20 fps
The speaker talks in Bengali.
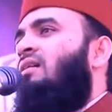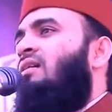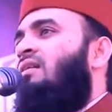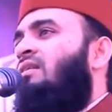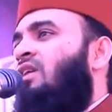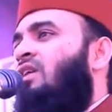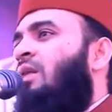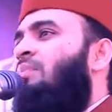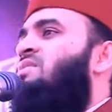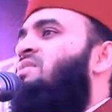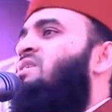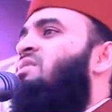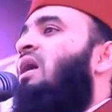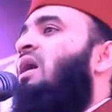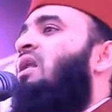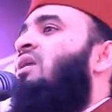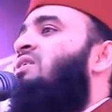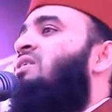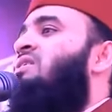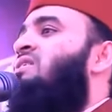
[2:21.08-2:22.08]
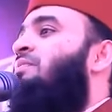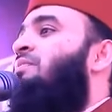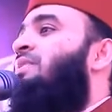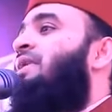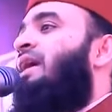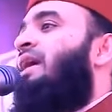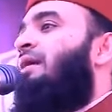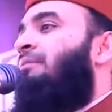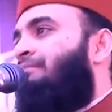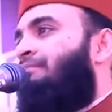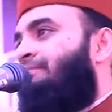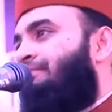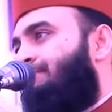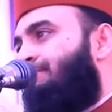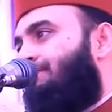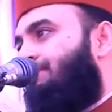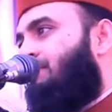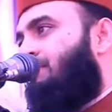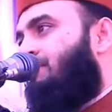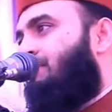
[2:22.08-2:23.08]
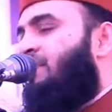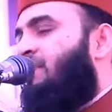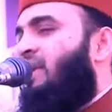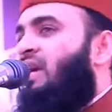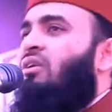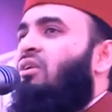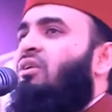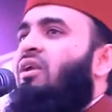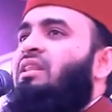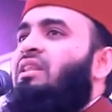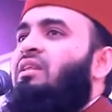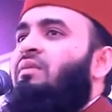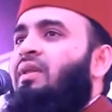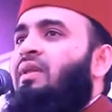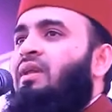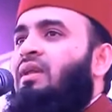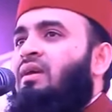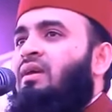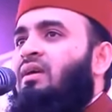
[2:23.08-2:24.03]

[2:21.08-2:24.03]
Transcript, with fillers: সবচেয়ে ভালো হচ্ছে বিয়ে বিয়ে করাই দিবেন